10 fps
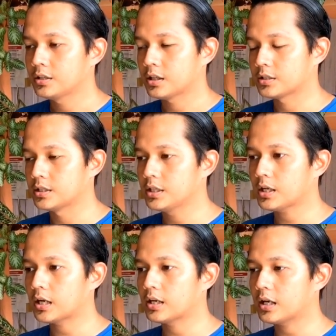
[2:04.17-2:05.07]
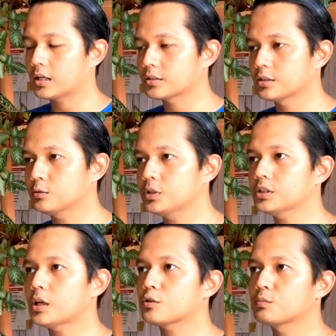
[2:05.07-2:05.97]
nah jadi karena keras itu
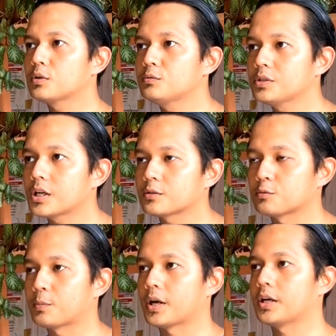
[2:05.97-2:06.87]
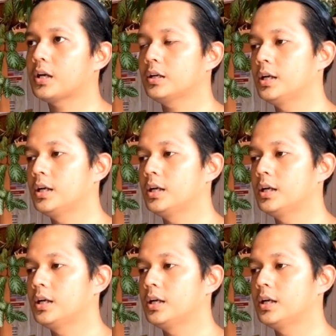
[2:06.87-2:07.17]
kita harus mengunyah supaya